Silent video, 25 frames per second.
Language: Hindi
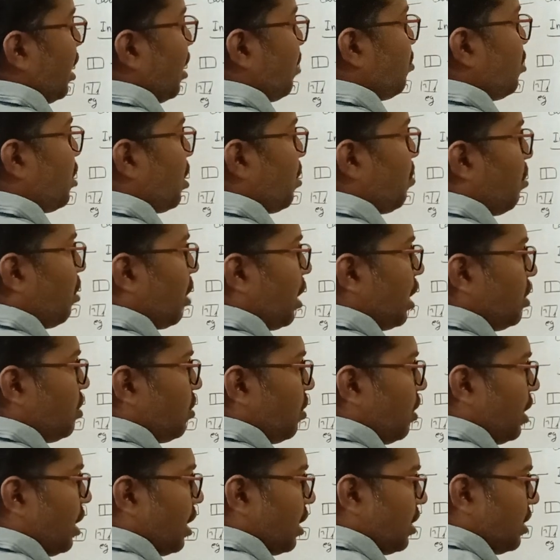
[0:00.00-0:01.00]
एब्जॉर्ब हो गई
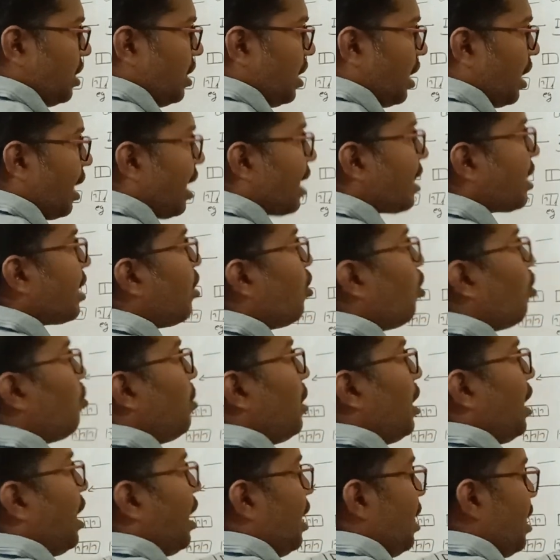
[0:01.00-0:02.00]
जो एनर्जी निकला था वो
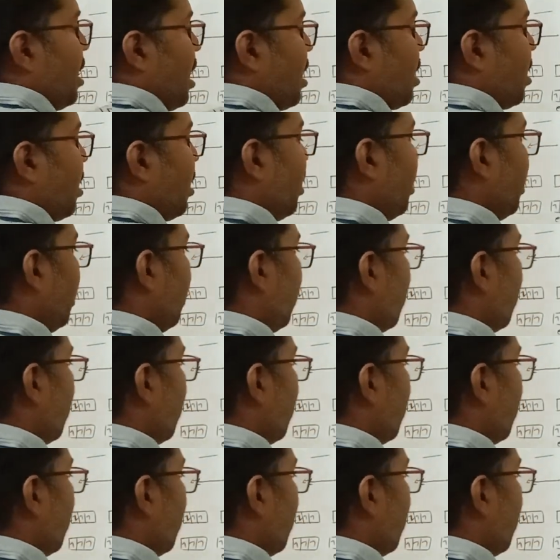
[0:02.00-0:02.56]
भी ले लिया ये